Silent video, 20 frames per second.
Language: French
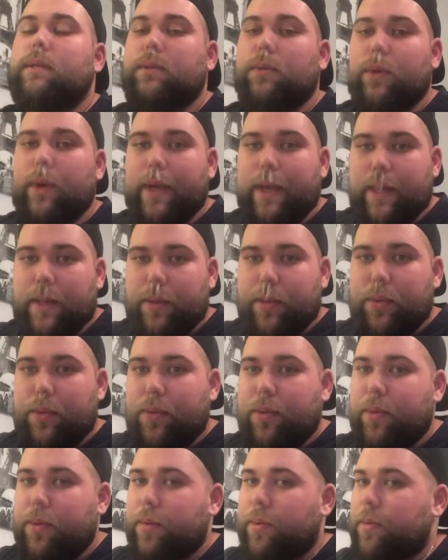Ouais.
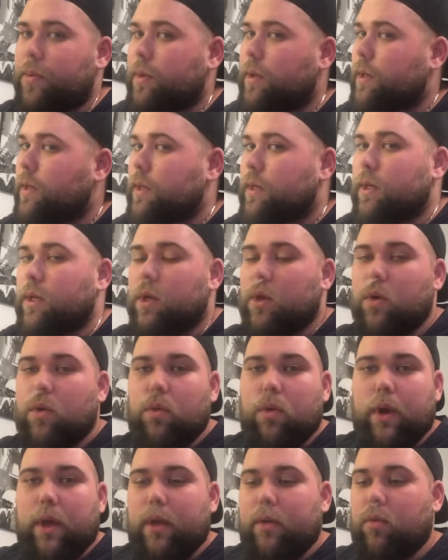
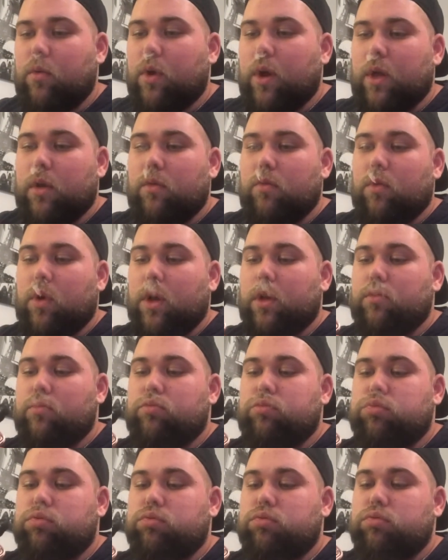Ouais, ouais, ouais.
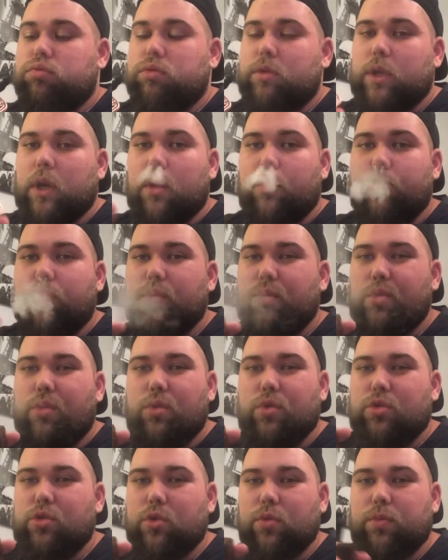C'est un peu
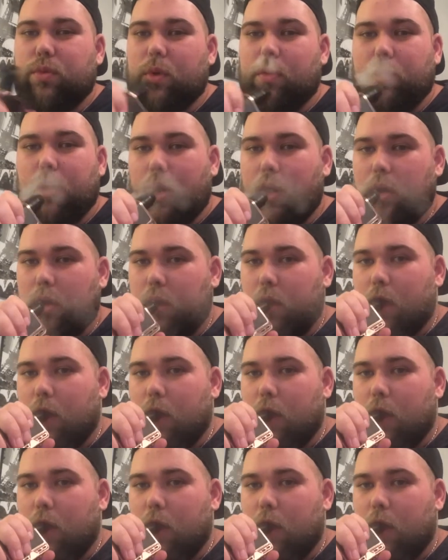trop chaud pour moi.